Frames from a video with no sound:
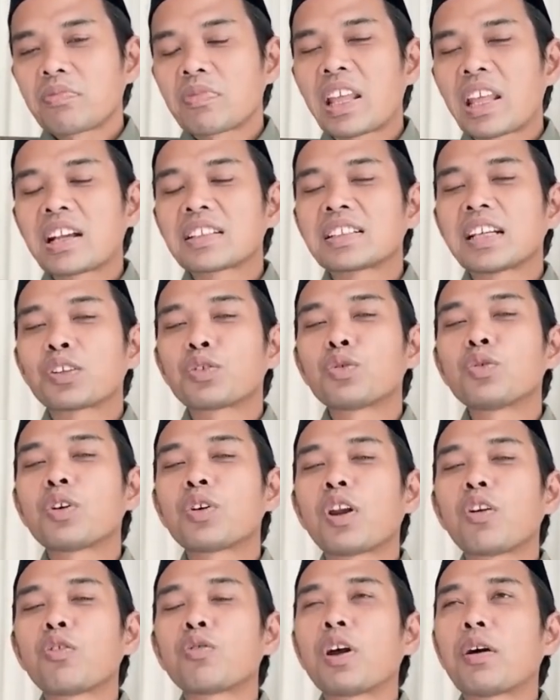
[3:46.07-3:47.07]
Yang satu
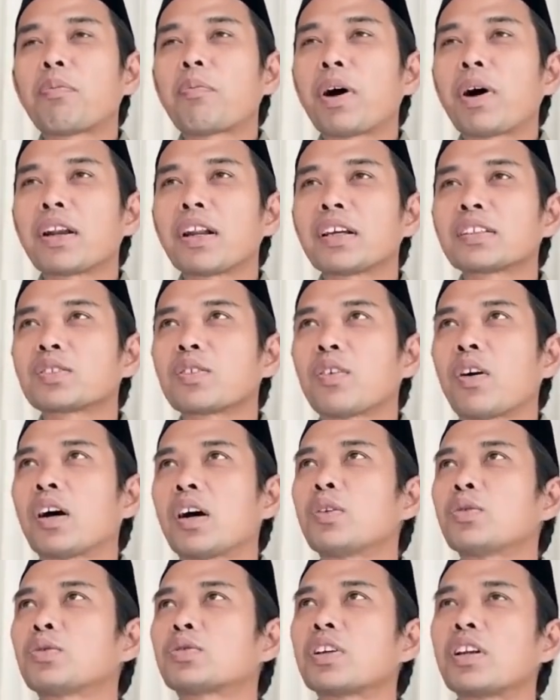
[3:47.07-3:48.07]
kalau udah panas,
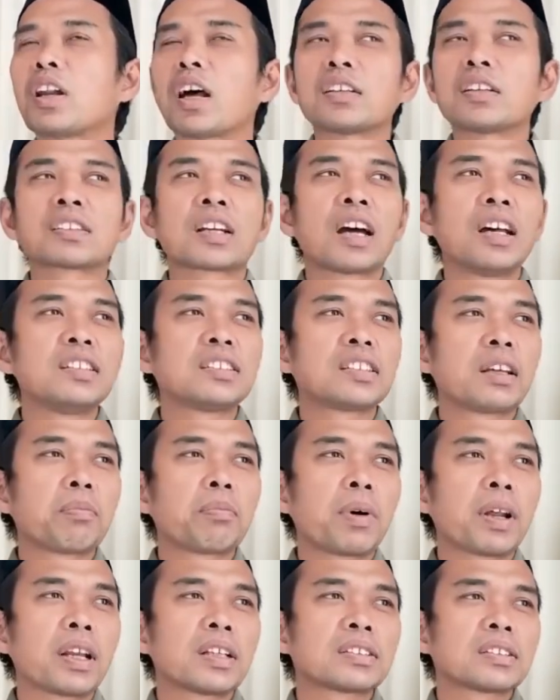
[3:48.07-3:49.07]
aduh senang sekali saya
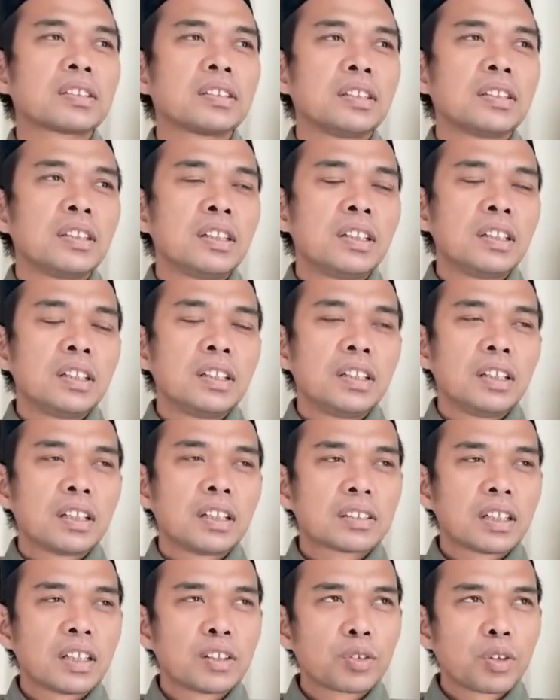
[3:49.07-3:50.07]
panas.
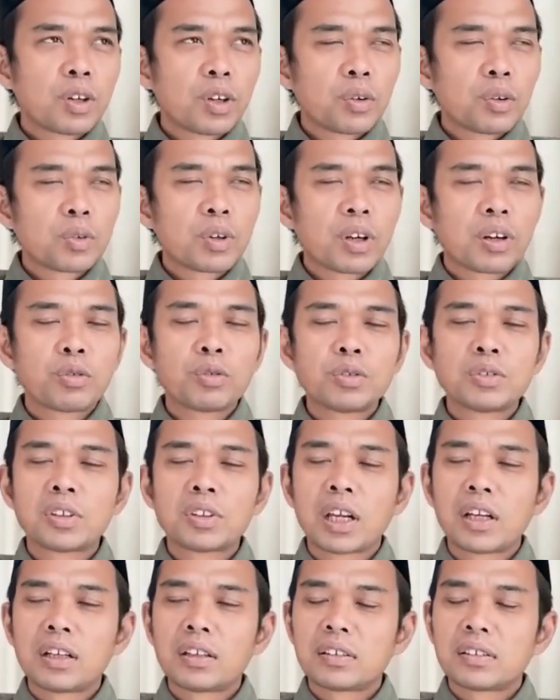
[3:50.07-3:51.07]
Yang satu kalau udah
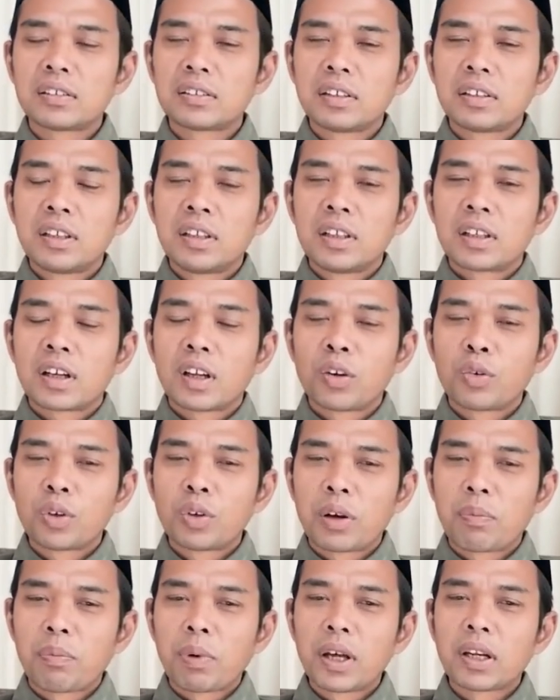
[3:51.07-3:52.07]
hujan, kalau
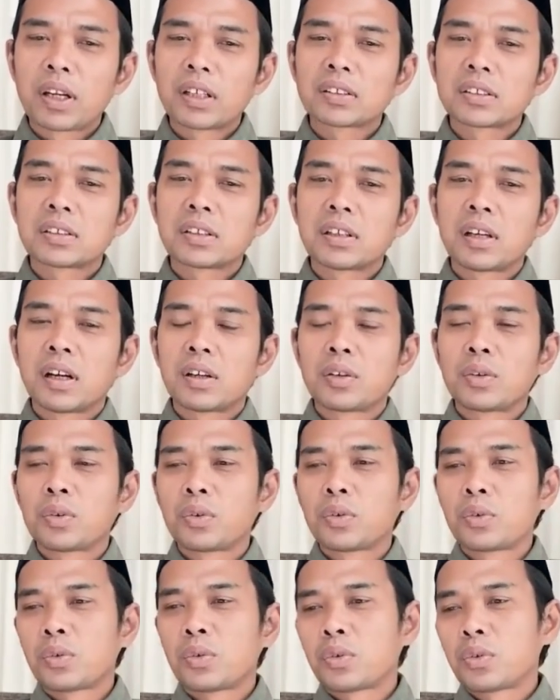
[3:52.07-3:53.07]
udah panas,
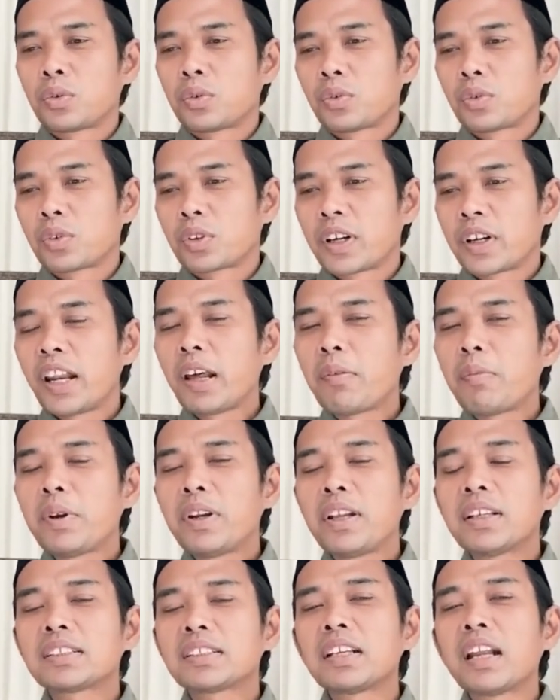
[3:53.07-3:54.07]
aduh. Kenapa
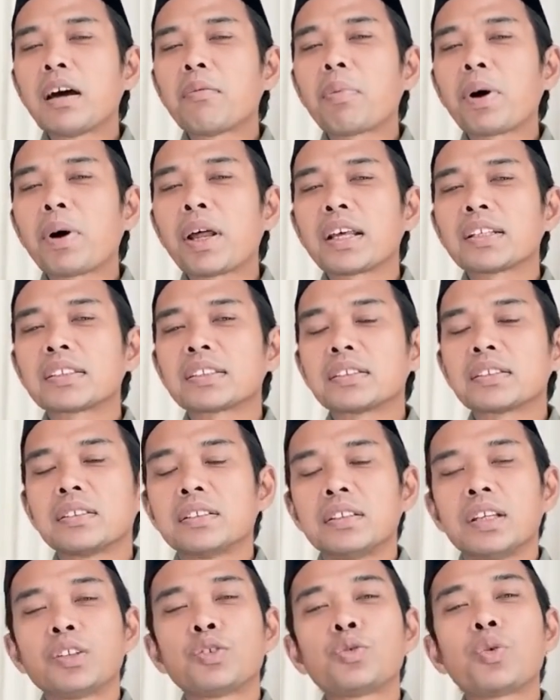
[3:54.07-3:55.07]
dia senang panas?
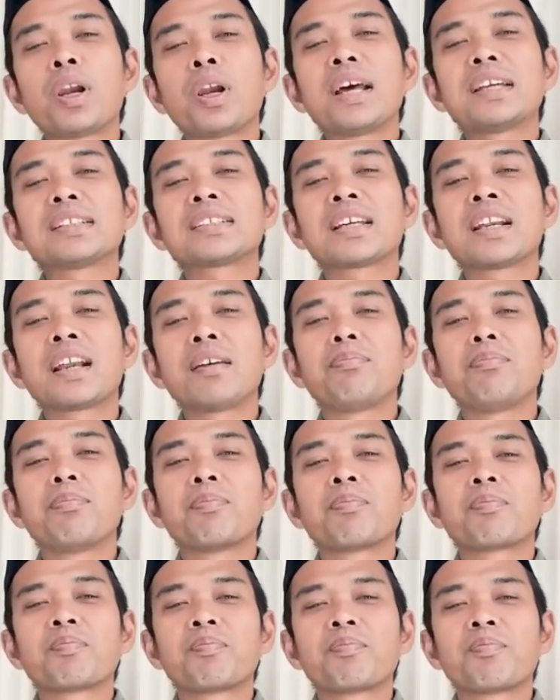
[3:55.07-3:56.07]
Dia jual es krim.
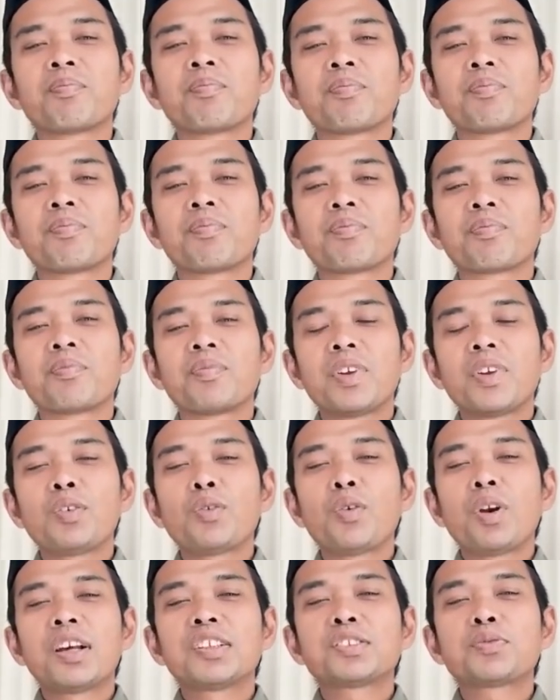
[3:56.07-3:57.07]
Dia
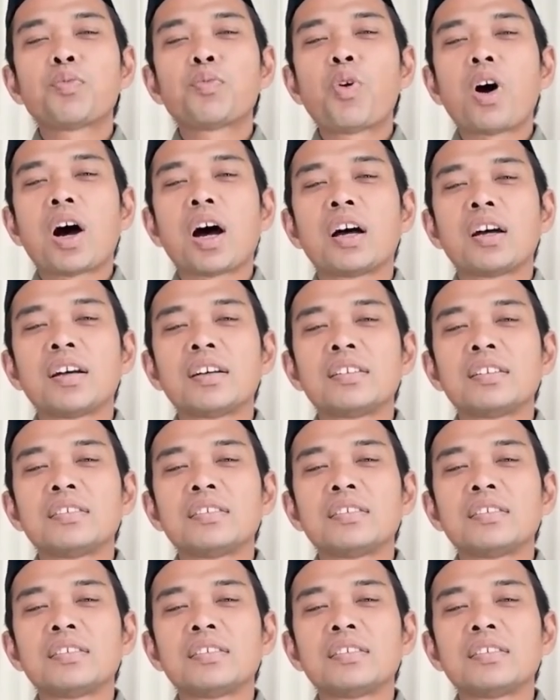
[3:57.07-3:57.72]
jual es buah.